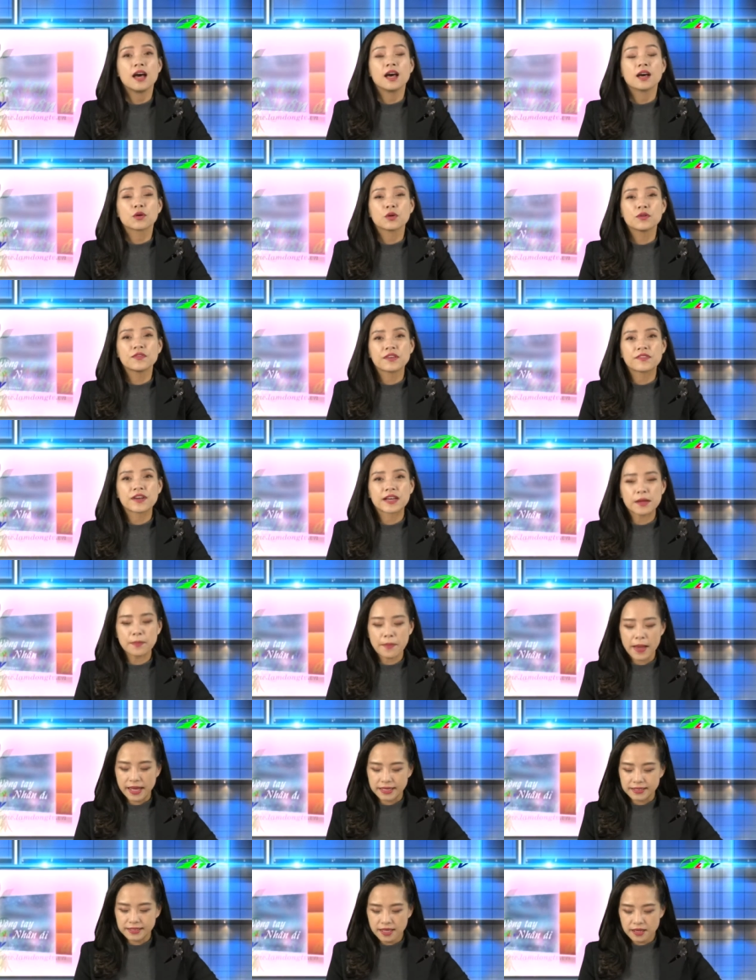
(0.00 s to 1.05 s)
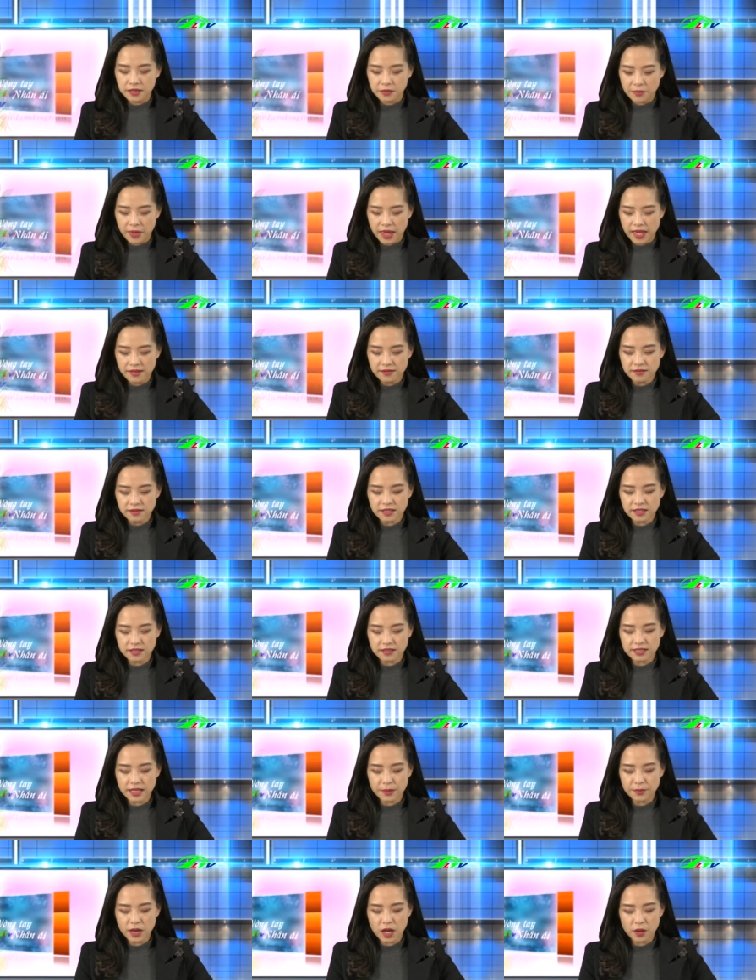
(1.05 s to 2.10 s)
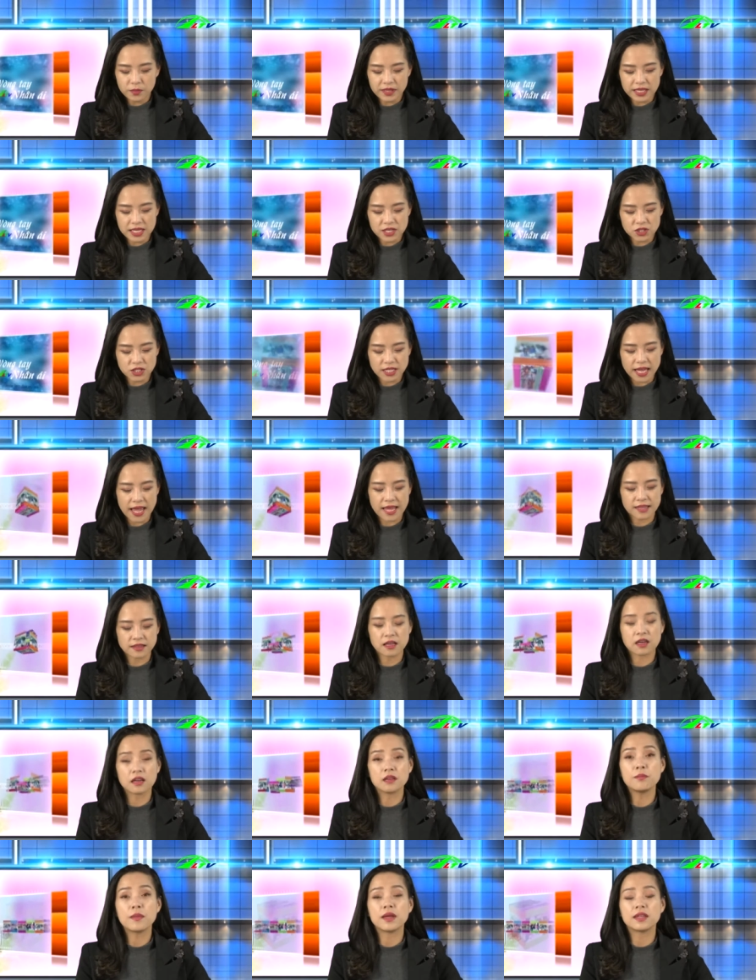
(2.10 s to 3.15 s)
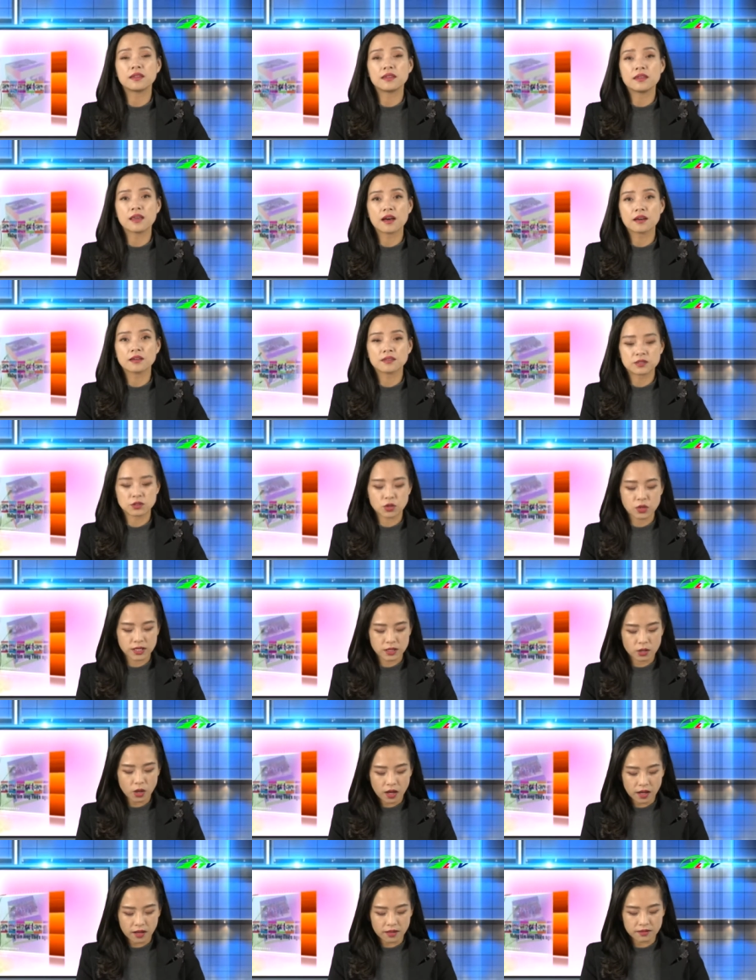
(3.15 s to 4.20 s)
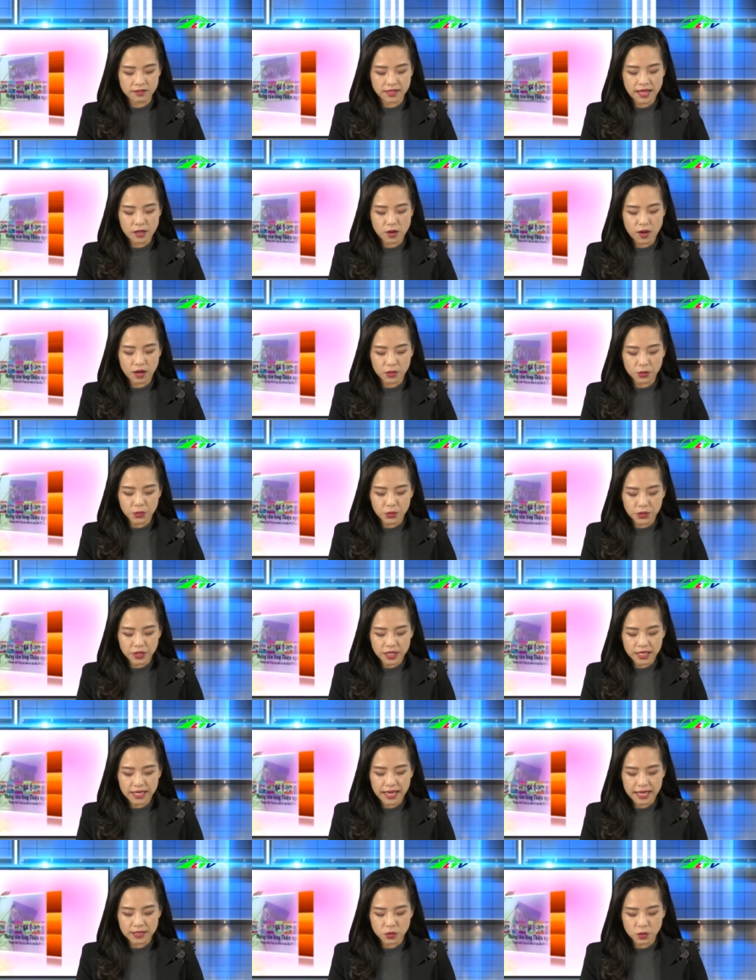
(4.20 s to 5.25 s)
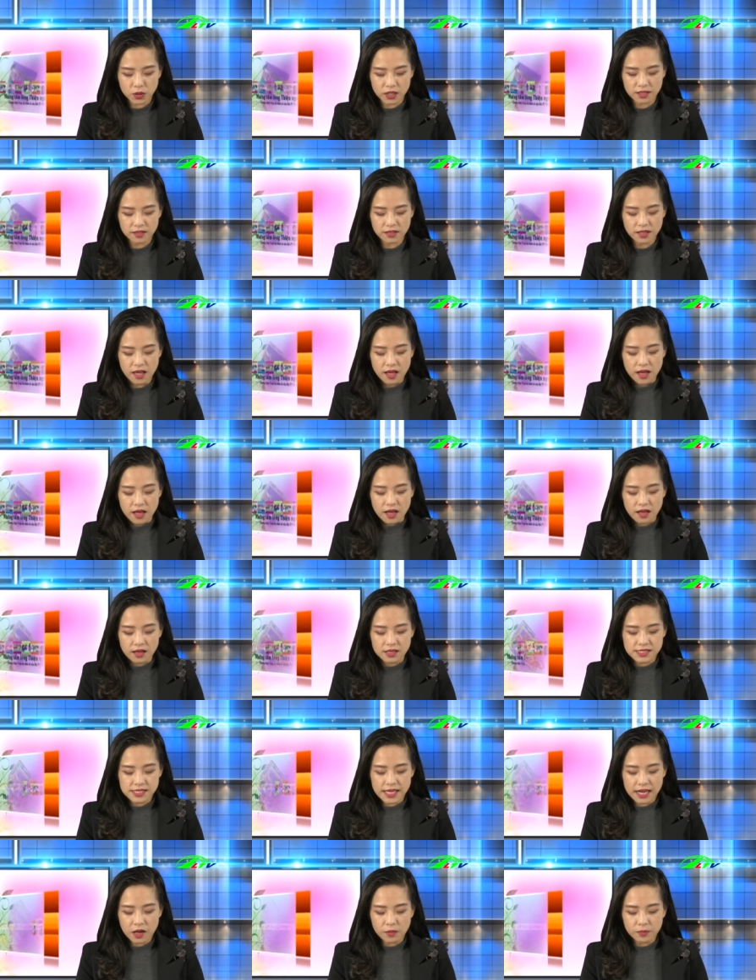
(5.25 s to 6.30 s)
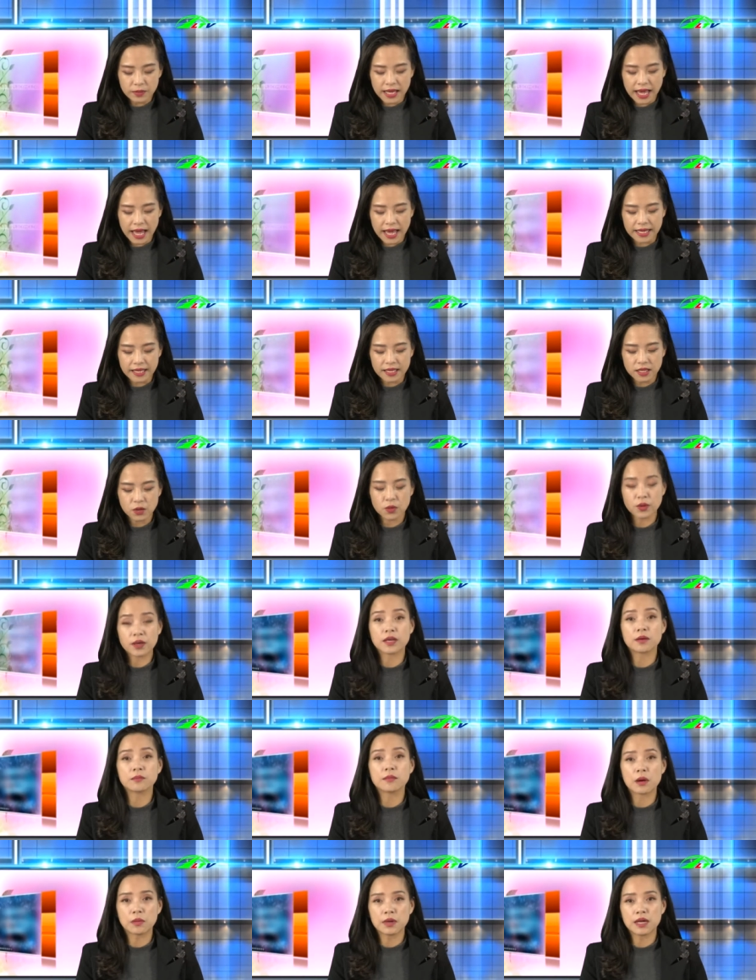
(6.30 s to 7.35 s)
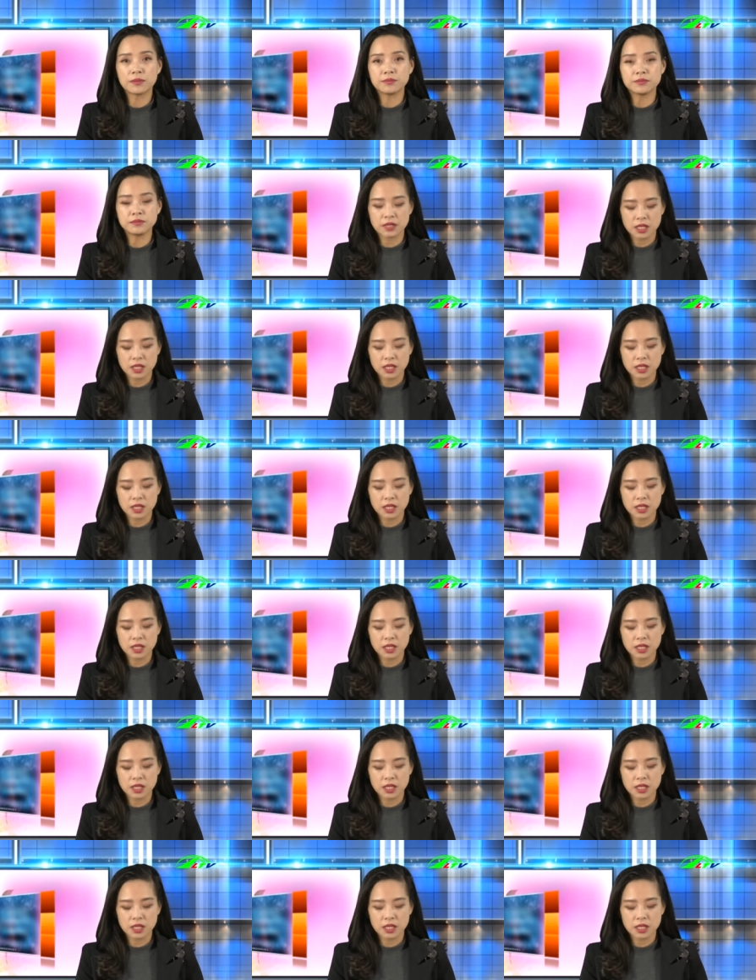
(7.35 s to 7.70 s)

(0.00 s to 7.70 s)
Quý vị và các bạn thân mến, những tấm lòng chia sẻ tới bệnh nhân suy thận giai đoạn cuối Ca Tuấn ở xã Lộc Ngãi, huyện Bảo Lâm.